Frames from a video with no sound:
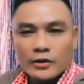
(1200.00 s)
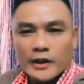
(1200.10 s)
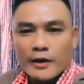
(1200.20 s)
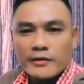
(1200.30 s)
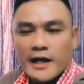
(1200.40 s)
thì đừng có
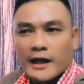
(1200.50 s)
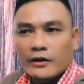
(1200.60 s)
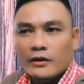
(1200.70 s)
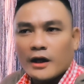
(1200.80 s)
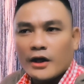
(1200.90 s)
kéo dài
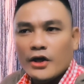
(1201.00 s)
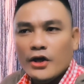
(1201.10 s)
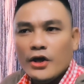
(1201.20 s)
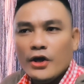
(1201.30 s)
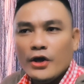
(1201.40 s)
nó là
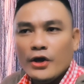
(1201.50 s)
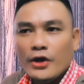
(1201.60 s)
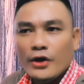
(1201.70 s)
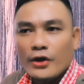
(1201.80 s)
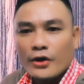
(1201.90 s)

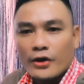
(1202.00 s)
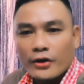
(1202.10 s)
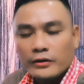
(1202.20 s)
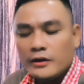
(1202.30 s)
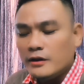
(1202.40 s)
here,
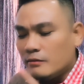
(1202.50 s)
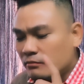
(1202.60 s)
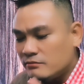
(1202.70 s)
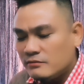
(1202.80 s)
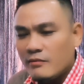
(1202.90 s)
thì
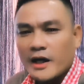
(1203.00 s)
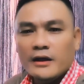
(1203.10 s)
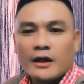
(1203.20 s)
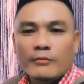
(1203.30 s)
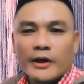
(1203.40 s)
máy
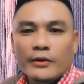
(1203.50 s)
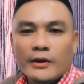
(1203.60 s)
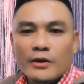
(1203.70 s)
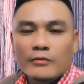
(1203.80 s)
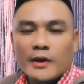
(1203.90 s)
nó không hiểu
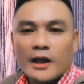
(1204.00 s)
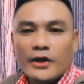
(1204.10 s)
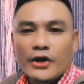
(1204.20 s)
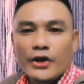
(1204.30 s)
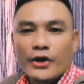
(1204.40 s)
đâu, mà
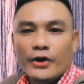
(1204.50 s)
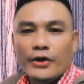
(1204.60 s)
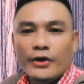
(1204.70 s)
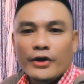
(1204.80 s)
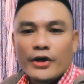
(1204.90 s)
là here,
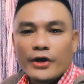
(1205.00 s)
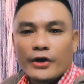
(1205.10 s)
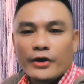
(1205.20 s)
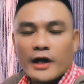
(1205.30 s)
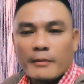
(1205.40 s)

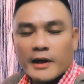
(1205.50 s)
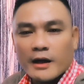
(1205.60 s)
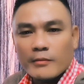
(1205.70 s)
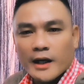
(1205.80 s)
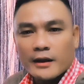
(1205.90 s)
here, âm
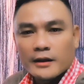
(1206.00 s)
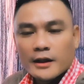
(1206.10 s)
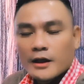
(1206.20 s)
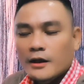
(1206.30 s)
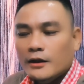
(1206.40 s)
ngắn mà.
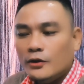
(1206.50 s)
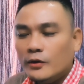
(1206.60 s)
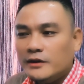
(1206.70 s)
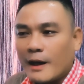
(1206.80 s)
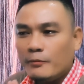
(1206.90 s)

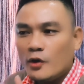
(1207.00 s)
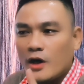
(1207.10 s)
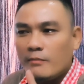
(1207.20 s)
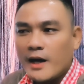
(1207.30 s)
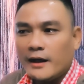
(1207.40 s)
Tôi tập cho
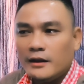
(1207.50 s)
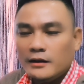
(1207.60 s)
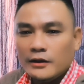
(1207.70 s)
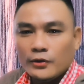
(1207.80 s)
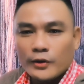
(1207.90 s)
các bạn đó
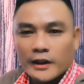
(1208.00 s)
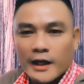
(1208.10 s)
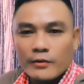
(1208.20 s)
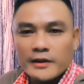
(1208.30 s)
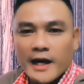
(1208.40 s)
thì tôi
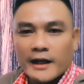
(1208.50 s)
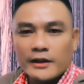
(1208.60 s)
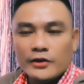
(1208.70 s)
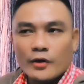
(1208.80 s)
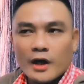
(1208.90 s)
kéo
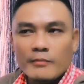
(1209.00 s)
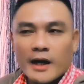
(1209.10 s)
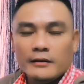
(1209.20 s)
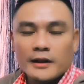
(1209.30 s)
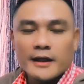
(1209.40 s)
dài cho các
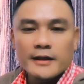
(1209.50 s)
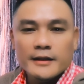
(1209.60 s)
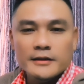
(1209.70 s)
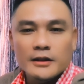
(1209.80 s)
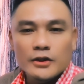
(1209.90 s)
bạn thấy
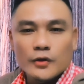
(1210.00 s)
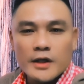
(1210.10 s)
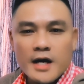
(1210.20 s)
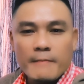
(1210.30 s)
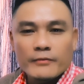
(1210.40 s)
cái sự
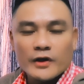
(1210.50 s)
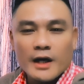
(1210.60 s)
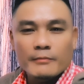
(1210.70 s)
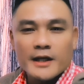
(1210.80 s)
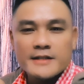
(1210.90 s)
chuyển âm từ
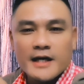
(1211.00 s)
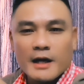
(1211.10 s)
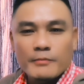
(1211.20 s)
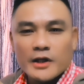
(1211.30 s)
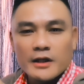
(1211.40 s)
âm này sang
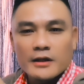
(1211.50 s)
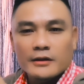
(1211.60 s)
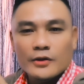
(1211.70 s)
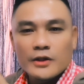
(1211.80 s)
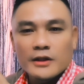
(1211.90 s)
âm kia.
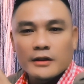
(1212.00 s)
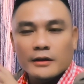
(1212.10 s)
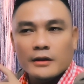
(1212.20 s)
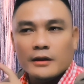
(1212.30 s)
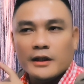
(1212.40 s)
Tuy
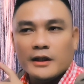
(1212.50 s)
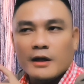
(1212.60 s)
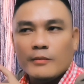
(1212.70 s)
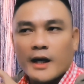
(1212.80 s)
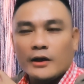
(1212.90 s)
nhiên đó, khi
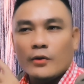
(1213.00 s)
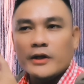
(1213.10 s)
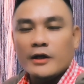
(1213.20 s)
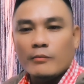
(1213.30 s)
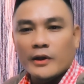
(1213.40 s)
các bạn
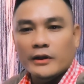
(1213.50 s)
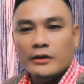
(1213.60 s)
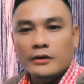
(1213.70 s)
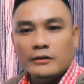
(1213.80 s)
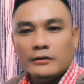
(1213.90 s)
nói giọng bình
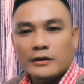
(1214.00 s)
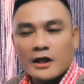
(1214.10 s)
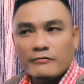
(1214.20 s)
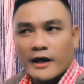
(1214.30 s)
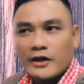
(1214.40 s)
thường
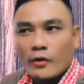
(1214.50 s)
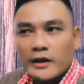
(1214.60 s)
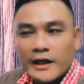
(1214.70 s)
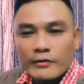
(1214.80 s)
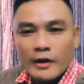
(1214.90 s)
thì phải
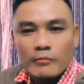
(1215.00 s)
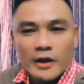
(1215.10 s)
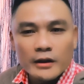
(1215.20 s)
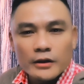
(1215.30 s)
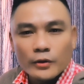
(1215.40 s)
nói theo giọng
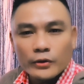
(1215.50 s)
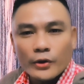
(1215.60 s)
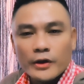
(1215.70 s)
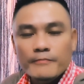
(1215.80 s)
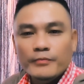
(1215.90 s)
bình thường của
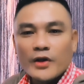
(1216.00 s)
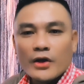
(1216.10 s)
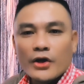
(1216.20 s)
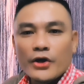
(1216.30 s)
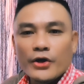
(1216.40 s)
tôi.
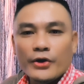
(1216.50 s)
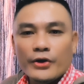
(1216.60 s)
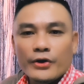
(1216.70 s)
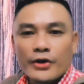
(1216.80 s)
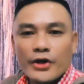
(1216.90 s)
Here,
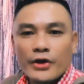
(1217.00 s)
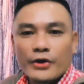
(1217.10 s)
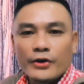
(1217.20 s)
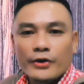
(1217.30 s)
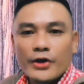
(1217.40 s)

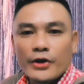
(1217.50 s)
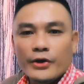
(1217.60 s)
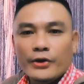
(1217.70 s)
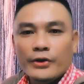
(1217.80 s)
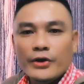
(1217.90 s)
here,
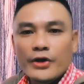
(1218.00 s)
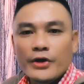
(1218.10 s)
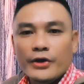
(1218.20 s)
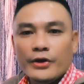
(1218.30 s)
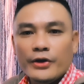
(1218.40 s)
here,
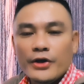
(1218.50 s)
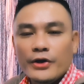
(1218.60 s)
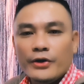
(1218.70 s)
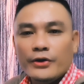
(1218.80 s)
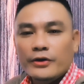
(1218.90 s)
here,
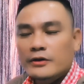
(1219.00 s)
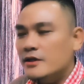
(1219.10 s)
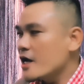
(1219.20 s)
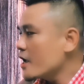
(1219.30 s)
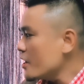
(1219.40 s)
here,
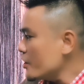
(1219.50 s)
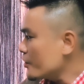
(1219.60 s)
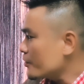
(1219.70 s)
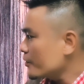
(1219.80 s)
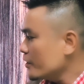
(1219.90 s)

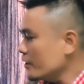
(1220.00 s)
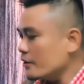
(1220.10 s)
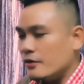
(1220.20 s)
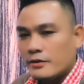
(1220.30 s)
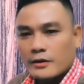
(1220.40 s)
here,
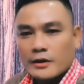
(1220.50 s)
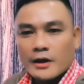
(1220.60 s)
here.